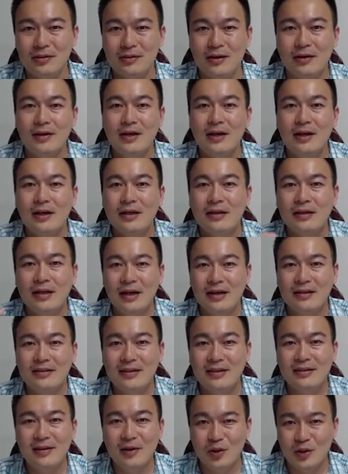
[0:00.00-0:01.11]
后，它
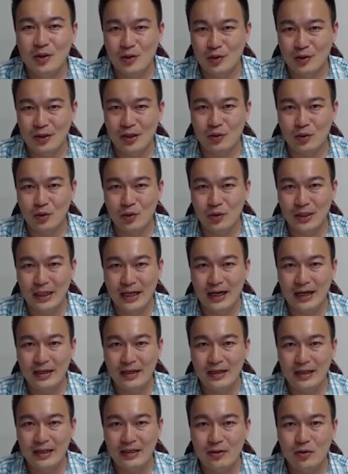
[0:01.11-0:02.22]
真的会受到多大
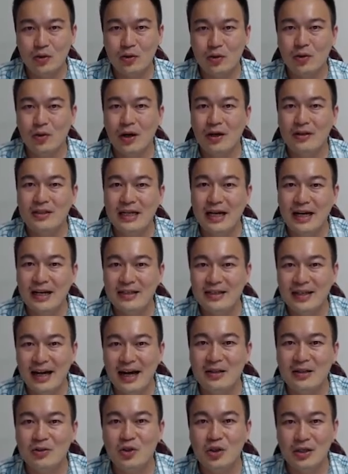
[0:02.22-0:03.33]
力，所以我要加一些
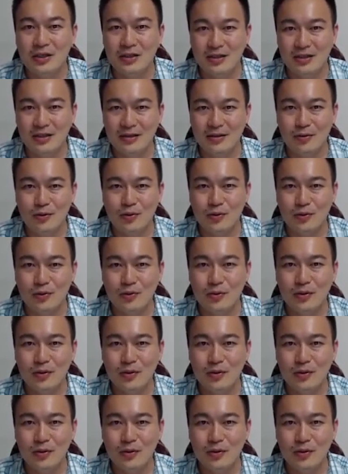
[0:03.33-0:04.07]
安全系数。